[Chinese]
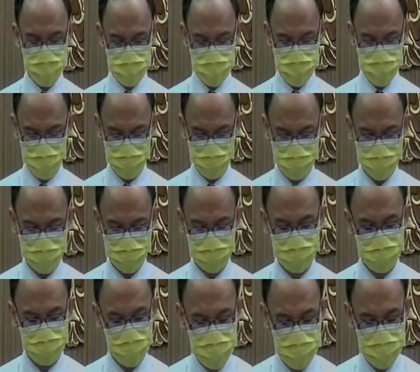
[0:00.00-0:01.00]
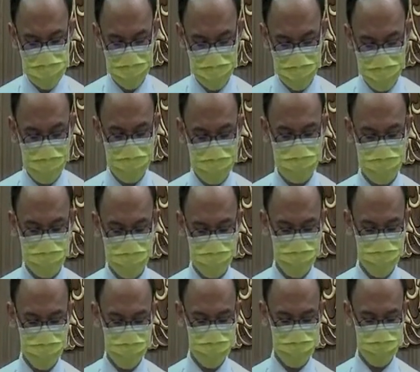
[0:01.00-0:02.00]
也就是今日的疫情，
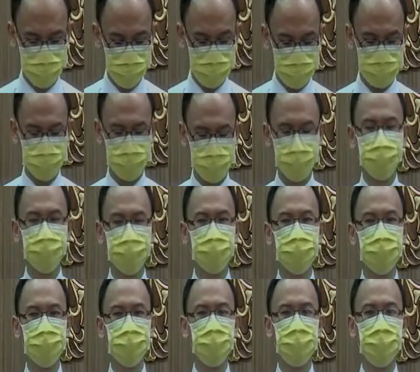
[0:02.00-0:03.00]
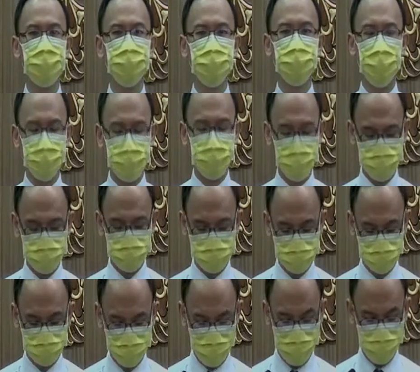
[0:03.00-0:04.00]
其实比起
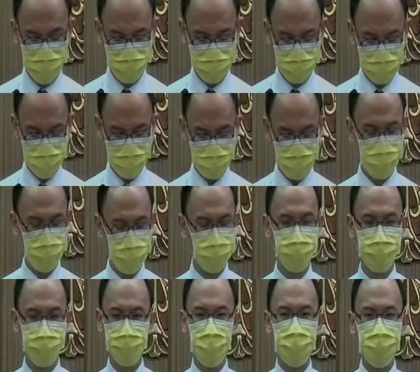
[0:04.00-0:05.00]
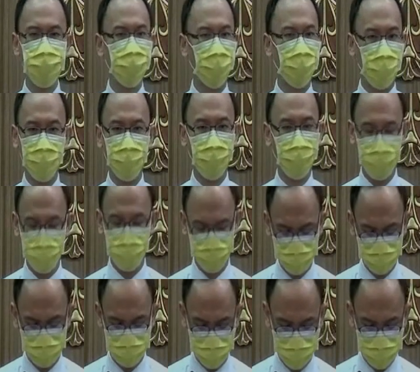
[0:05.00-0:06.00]
鼠疫，并没有好
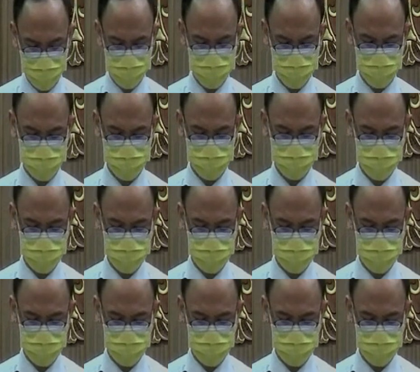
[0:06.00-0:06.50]
到哪里去。